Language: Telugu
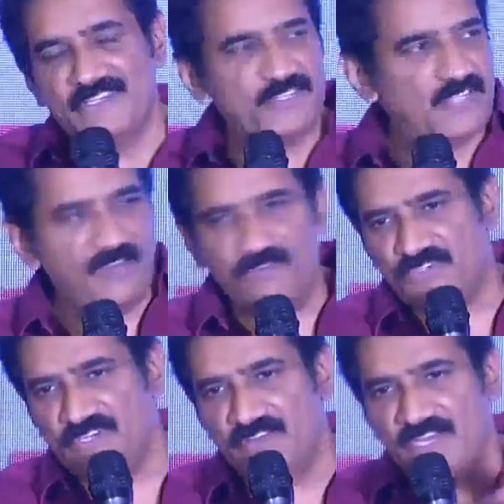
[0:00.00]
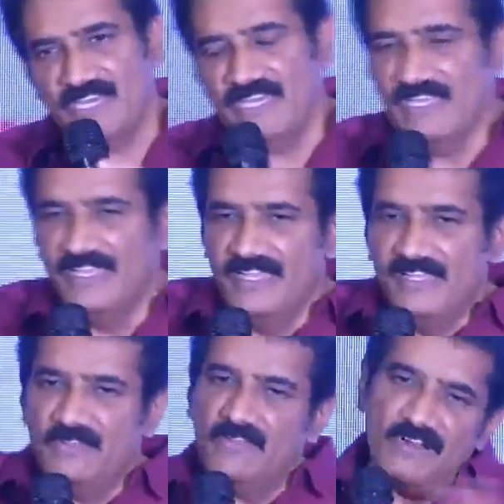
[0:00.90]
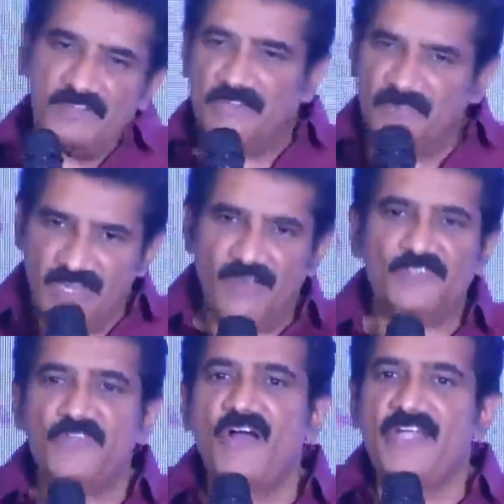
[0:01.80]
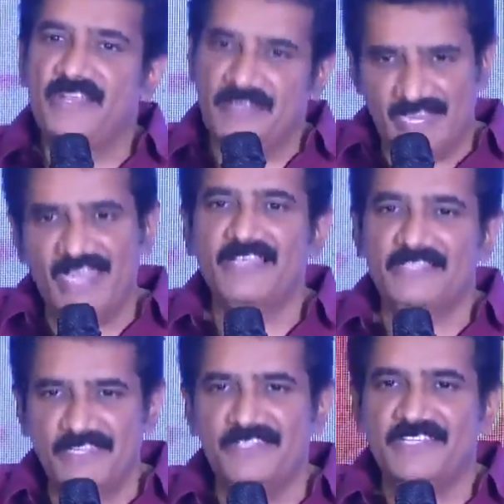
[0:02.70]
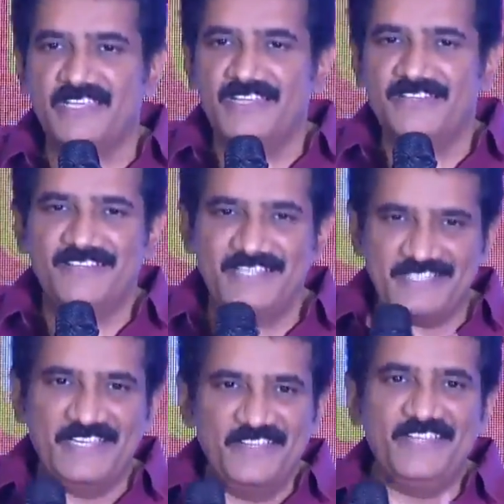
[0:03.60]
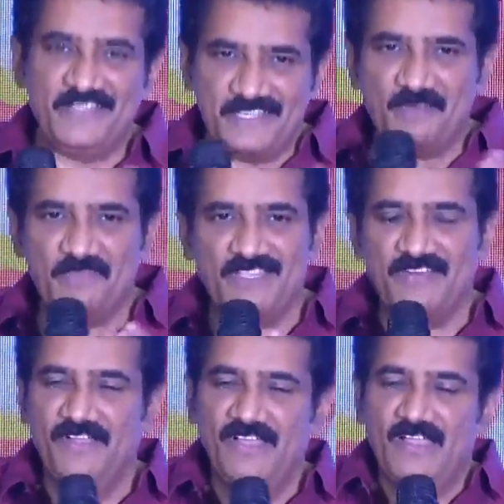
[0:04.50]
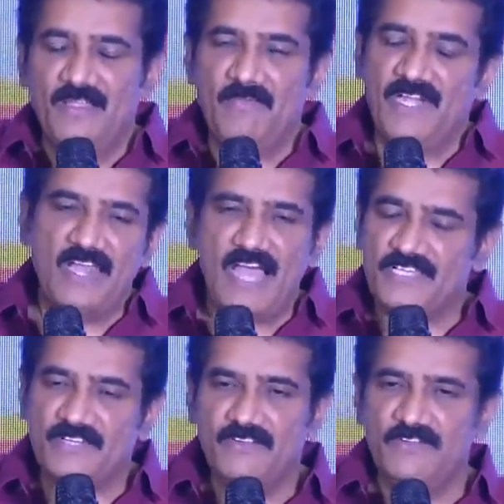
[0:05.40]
చేస్తారు కూర్చునేవారు కానీ యువర్ ఆల్సో యువర్ ఆల్సో ఆడియన్స్ చాలా సీన్స్కి జస్ట్ ఎంజాయ్ చేశారు మీ ఇద్దరు బట్ లాస్ట్లో